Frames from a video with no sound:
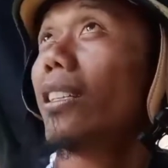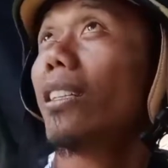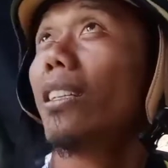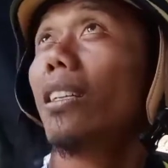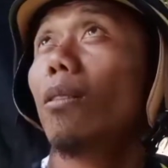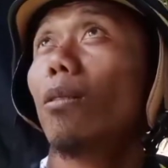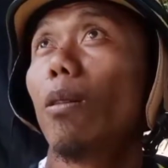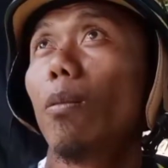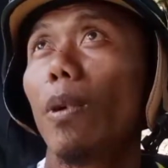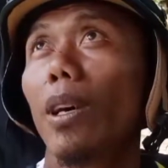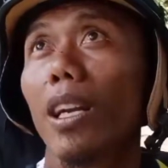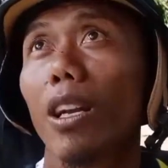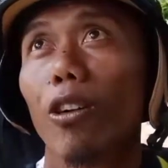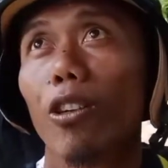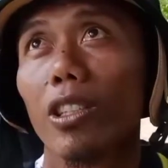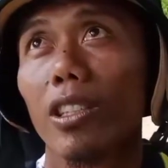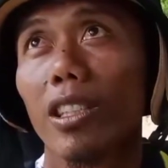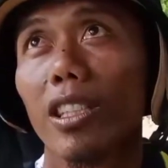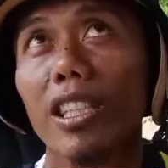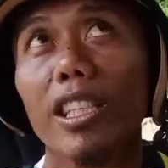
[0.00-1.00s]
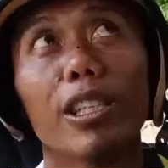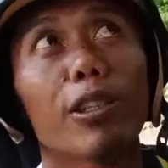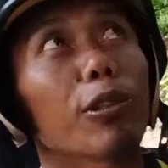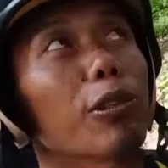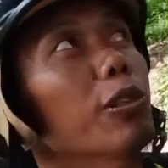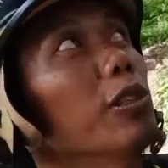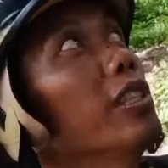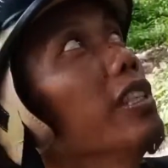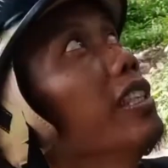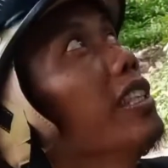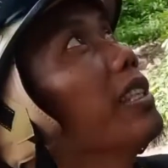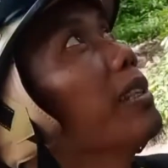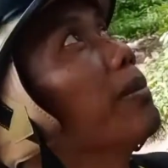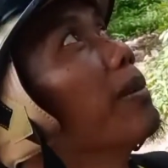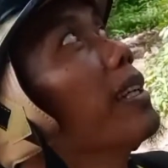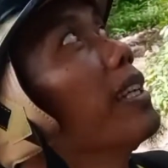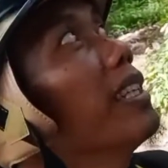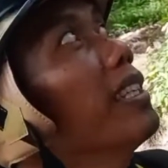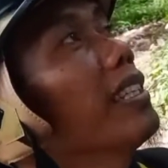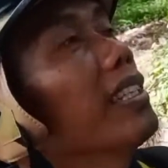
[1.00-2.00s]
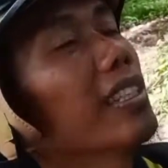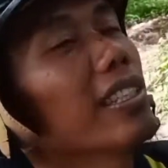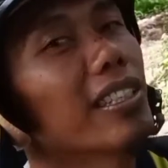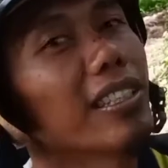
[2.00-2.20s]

jadi pantau rawasan iyo jadi dia mah